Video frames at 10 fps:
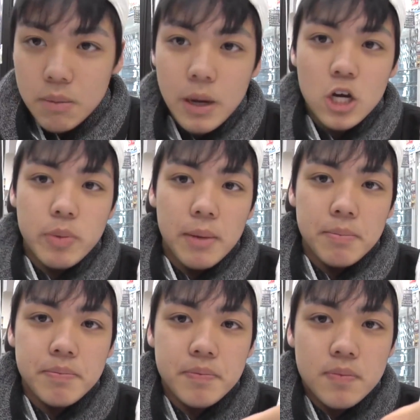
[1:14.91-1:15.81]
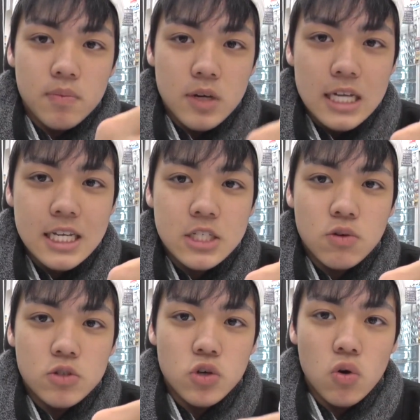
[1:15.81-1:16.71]
3パック目、紫
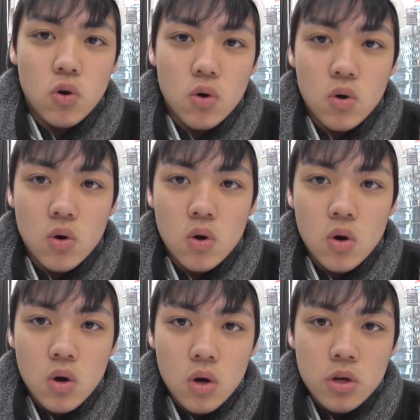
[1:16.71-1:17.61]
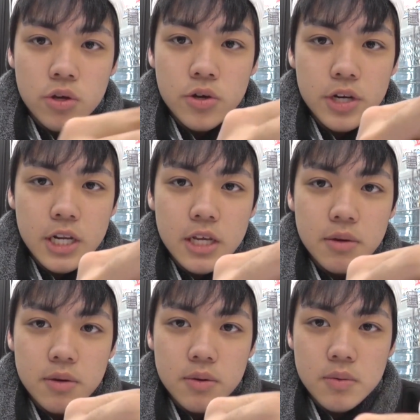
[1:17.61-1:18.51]
総長、
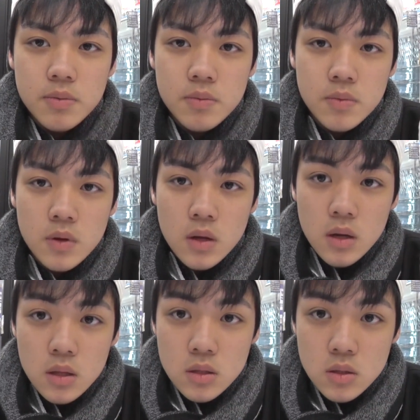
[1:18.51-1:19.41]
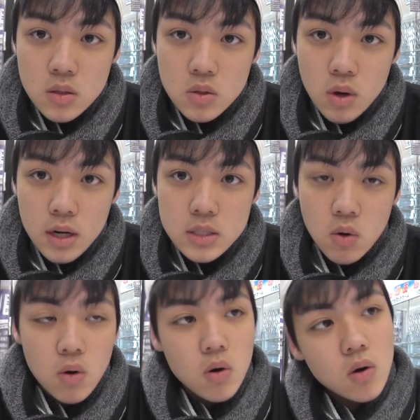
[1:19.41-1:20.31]
クリリン、トランクス
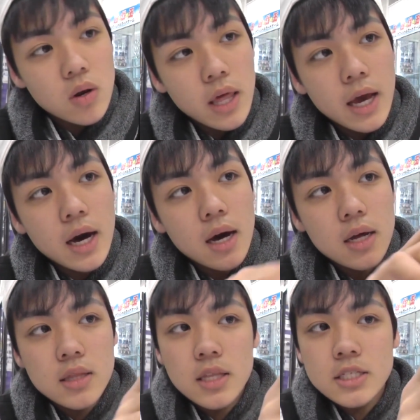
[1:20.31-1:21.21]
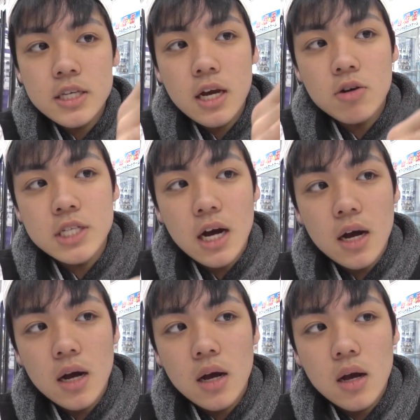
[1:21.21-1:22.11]
をレアで、次はこちら
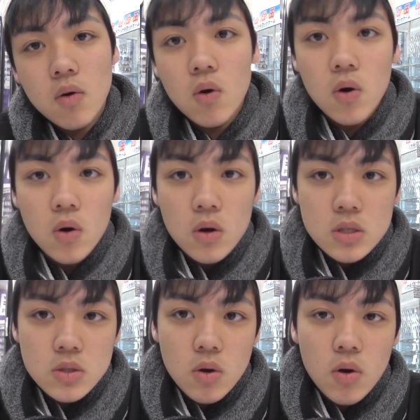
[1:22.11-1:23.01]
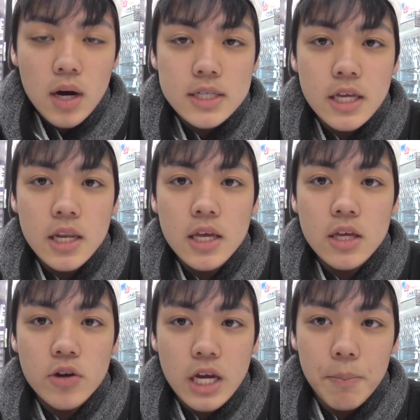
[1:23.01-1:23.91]
お孫悟飯青年
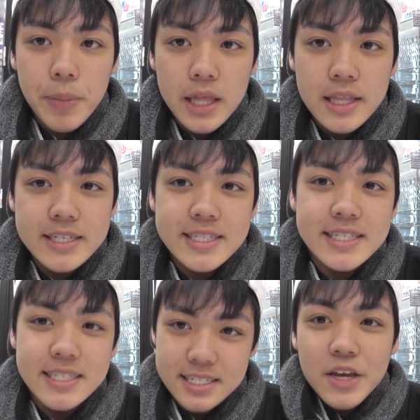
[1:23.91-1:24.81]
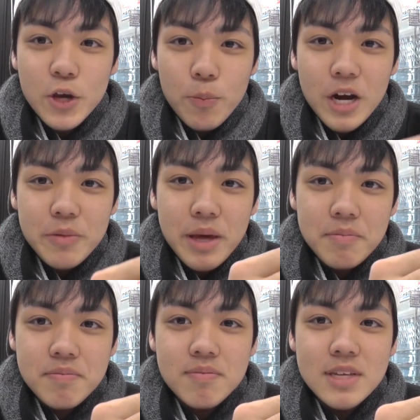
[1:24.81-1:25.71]
期のキャンペーンです。4パック目、
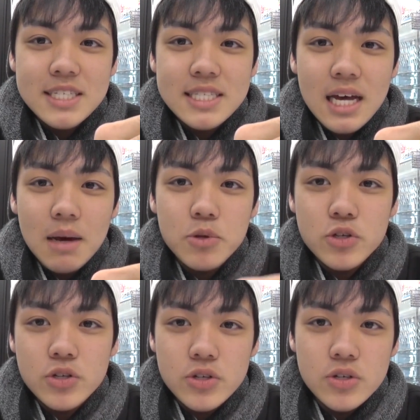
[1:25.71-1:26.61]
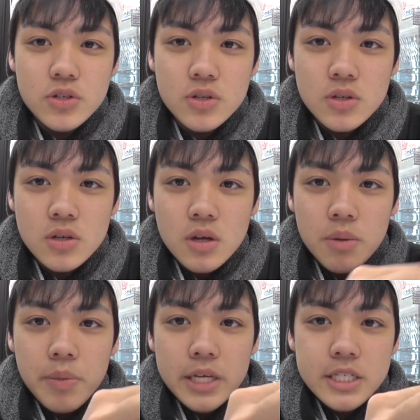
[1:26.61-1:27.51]
ミスターブー、
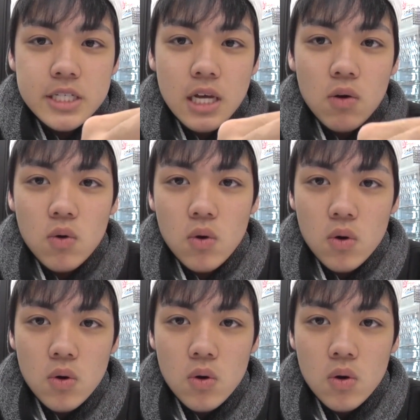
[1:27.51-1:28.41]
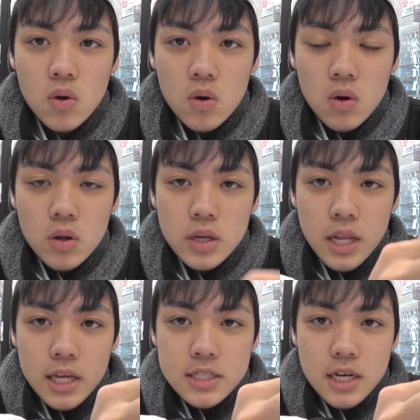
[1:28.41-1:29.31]
ベジータを
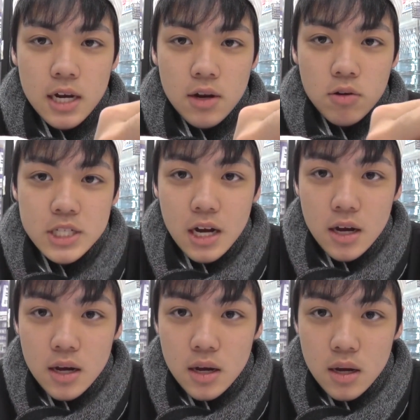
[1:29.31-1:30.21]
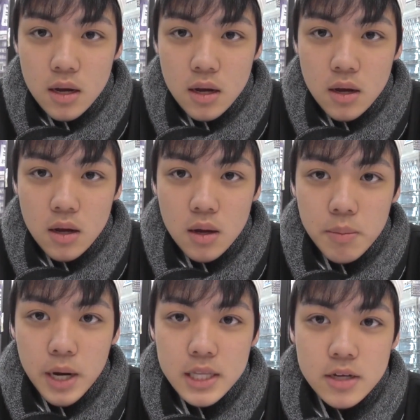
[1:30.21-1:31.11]
ネイズからのこちら
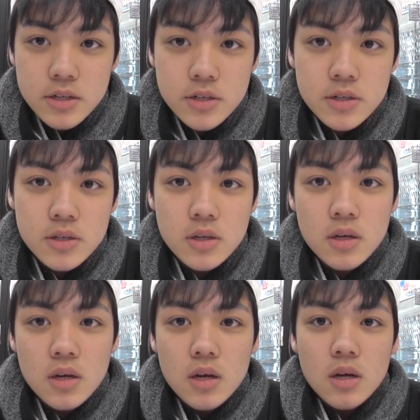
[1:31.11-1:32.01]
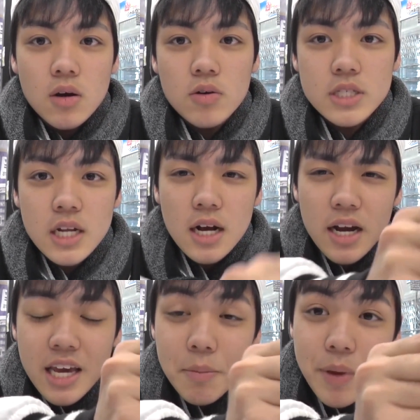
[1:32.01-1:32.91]
バーダック、こちら
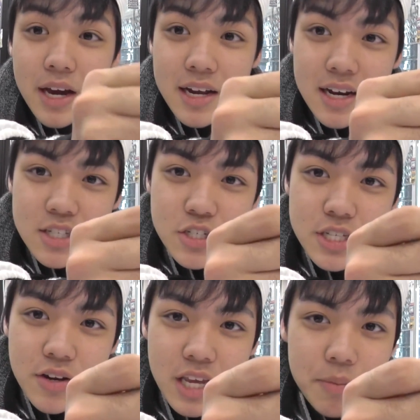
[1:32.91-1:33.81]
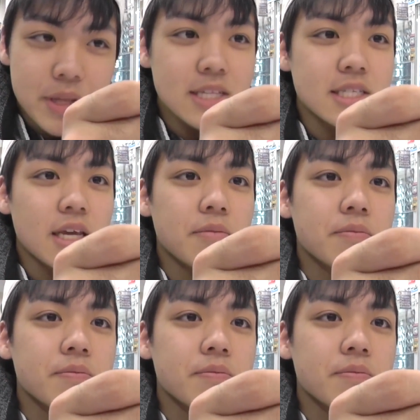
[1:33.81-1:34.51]
がキャンペーンかな、10段のキャンペーンですね。